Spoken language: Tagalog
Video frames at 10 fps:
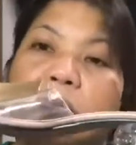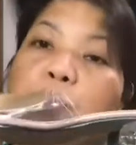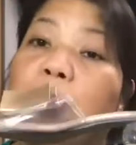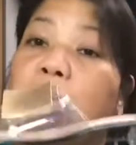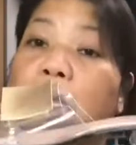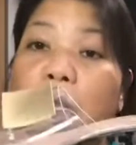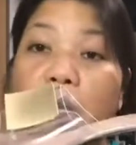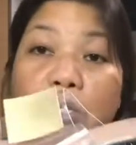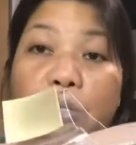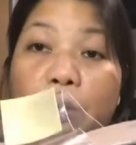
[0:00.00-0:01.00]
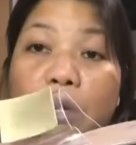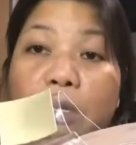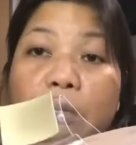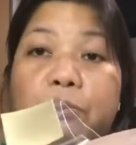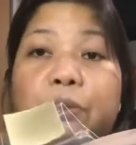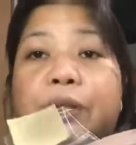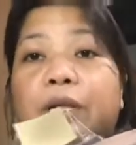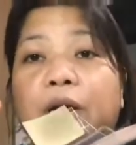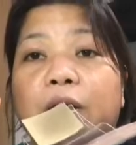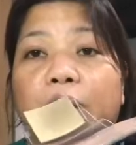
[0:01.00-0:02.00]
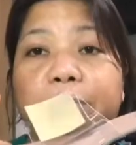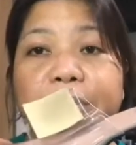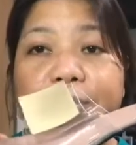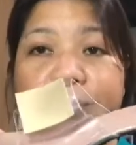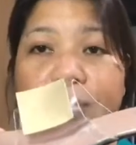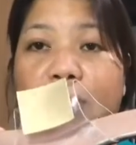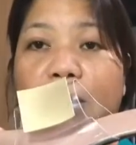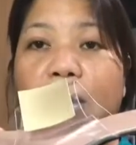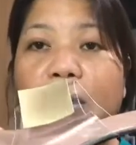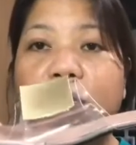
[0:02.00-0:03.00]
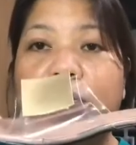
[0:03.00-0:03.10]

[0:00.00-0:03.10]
na pwede ka naka-short, pwede ka naka-bistida,